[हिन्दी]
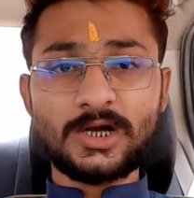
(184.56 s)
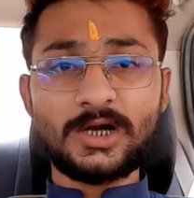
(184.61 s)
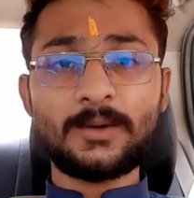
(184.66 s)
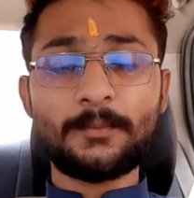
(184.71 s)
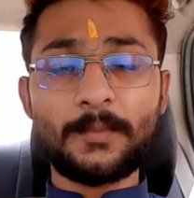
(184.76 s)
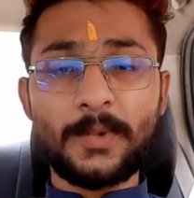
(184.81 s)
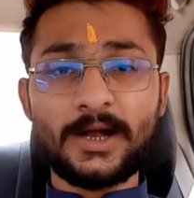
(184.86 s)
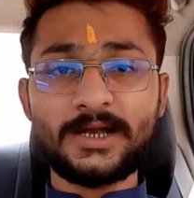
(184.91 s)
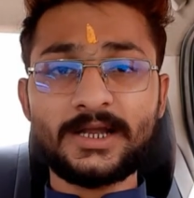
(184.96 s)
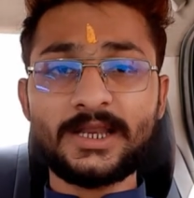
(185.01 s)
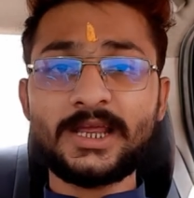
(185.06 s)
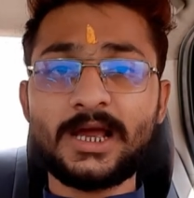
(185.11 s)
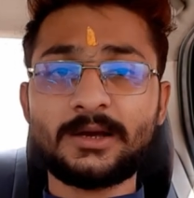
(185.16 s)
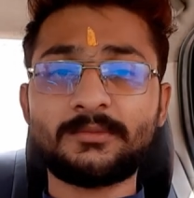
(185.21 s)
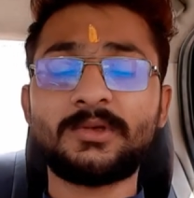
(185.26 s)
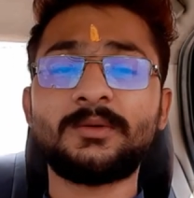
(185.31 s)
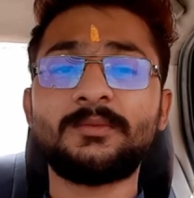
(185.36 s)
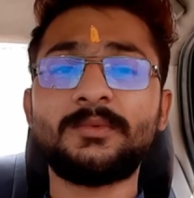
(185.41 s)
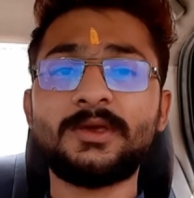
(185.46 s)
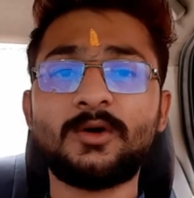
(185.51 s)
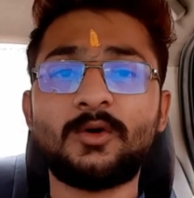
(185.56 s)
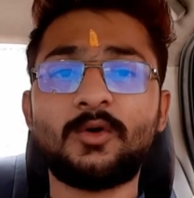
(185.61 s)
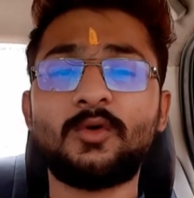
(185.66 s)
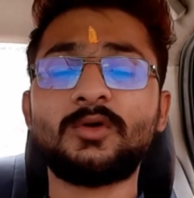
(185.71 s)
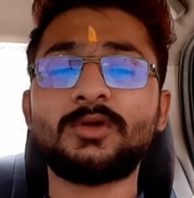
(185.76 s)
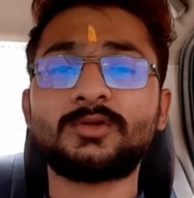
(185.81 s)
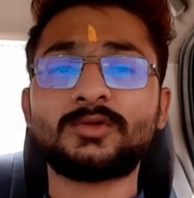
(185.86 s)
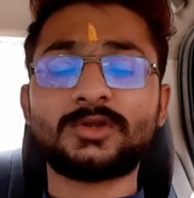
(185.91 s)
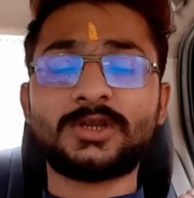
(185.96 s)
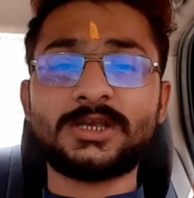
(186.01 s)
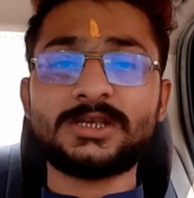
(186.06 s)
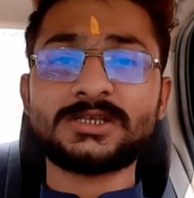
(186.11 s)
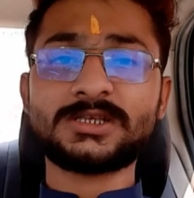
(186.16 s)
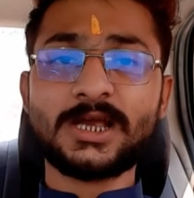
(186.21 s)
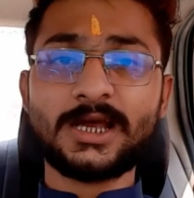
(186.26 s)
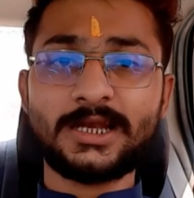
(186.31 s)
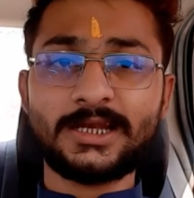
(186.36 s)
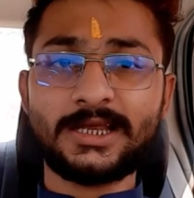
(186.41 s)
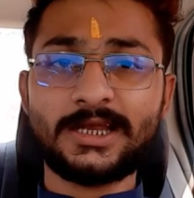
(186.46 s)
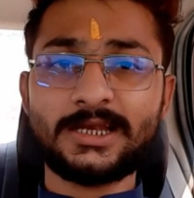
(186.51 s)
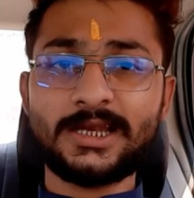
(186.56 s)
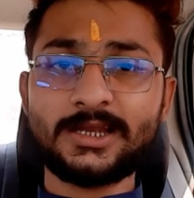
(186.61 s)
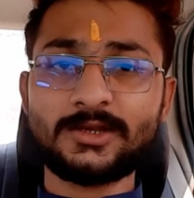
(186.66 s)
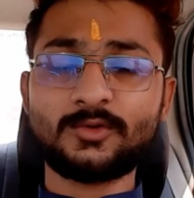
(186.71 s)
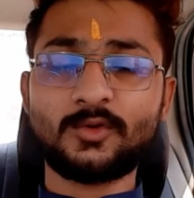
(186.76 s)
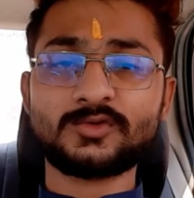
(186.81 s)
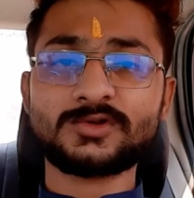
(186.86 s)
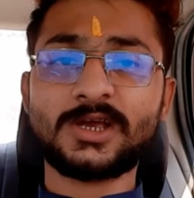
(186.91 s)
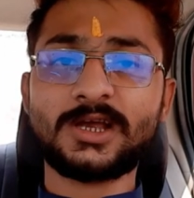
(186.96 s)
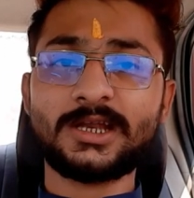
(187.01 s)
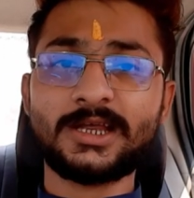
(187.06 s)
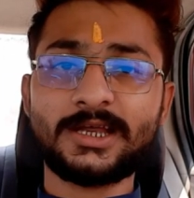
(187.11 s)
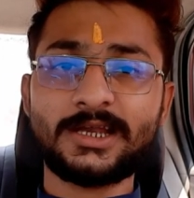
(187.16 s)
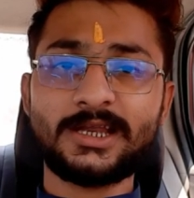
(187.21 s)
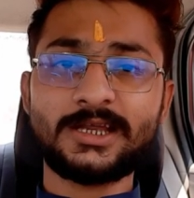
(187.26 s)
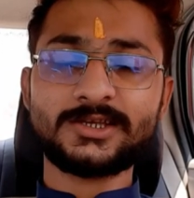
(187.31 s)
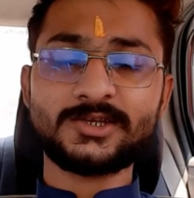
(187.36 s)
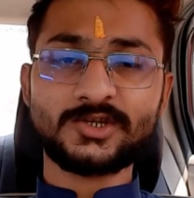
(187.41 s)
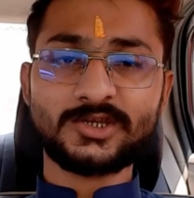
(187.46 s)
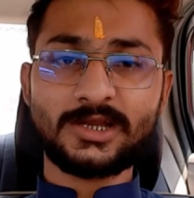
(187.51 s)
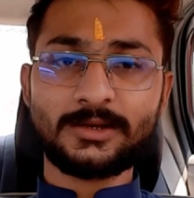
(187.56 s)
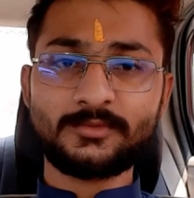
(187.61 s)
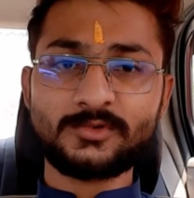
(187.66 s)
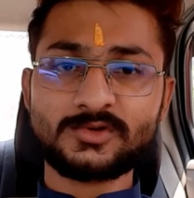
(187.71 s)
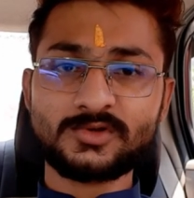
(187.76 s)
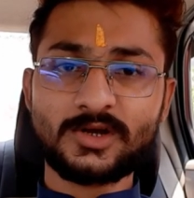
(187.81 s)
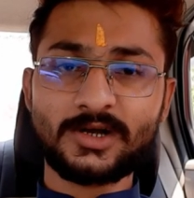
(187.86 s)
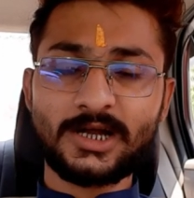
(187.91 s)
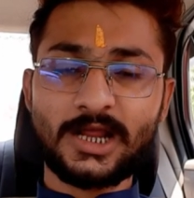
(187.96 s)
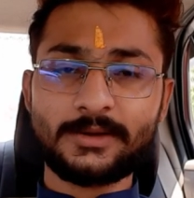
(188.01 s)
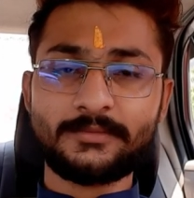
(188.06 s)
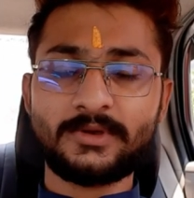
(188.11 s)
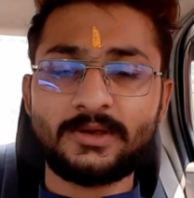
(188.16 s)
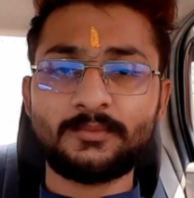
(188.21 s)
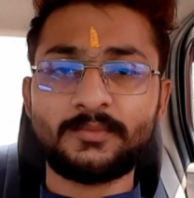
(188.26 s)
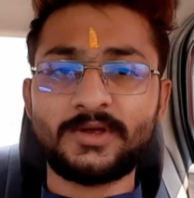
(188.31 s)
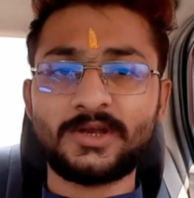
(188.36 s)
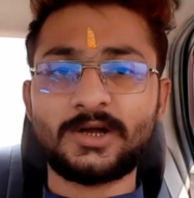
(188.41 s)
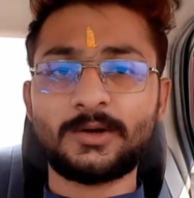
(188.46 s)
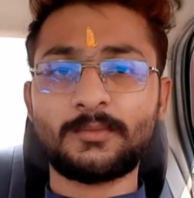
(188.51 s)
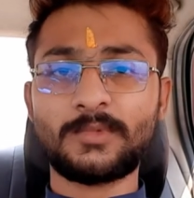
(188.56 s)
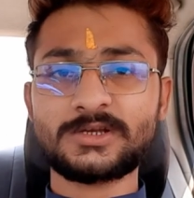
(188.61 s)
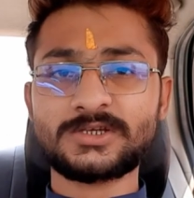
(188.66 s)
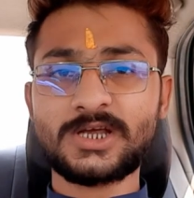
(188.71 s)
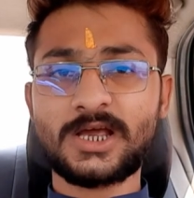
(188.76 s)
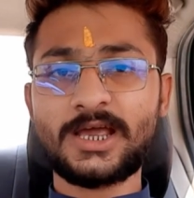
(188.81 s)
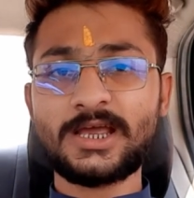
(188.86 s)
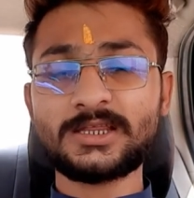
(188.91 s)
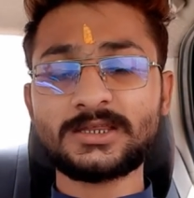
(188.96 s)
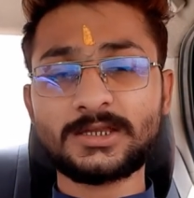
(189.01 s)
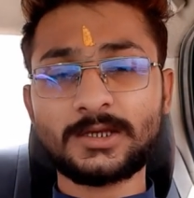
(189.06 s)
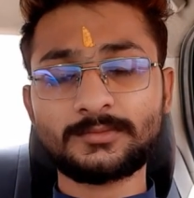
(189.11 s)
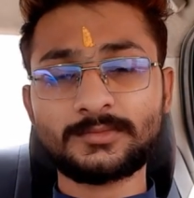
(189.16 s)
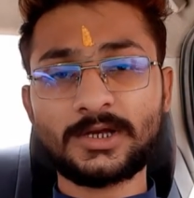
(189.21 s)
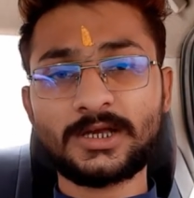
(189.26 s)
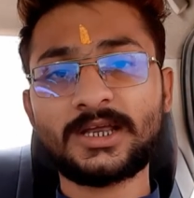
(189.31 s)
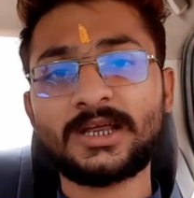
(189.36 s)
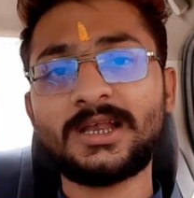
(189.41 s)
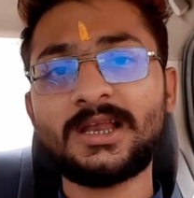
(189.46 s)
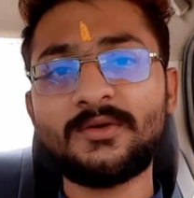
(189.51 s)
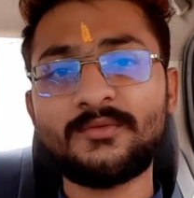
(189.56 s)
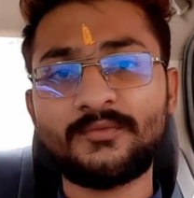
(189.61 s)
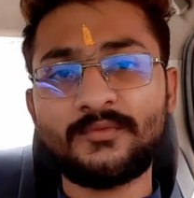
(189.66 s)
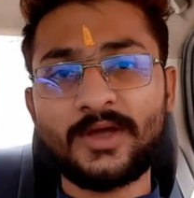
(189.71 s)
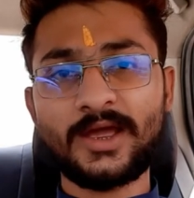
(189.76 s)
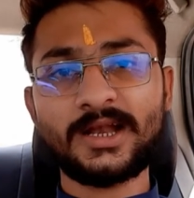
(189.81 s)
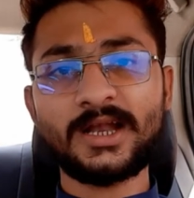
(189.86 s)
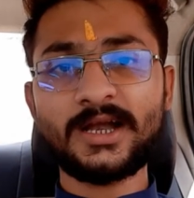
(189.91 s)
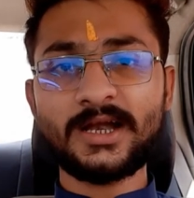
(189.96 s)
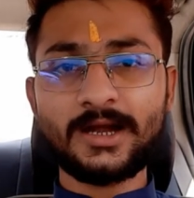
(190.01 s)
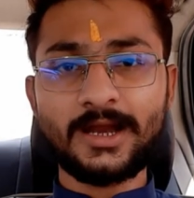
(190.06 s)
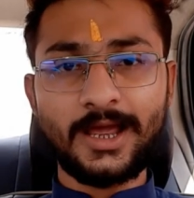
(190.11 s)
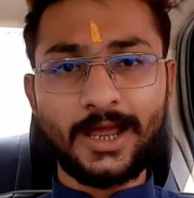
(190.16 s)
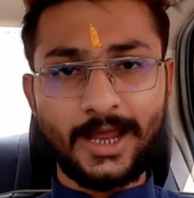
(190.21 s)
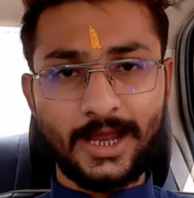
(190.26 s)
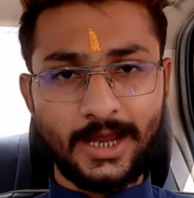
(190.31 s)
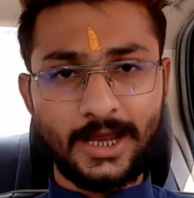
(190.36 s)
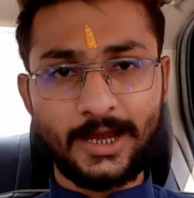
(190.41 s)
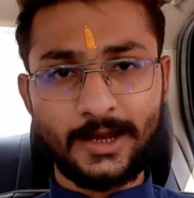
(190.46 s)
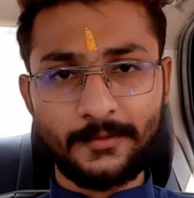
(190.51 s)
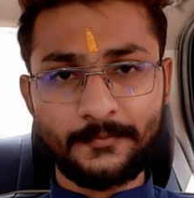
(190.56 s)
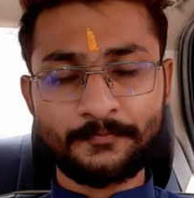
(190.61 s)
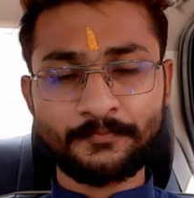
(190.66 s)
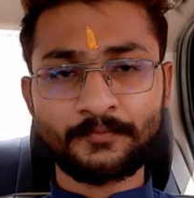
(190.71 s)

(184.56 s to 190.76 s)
थर्ड पार्टी अभी भी और तीन साल के लिए दो साल के लिए जितना भी उसका टाइमिंग पीरियड बचा है तब तक के लिए वैलिड है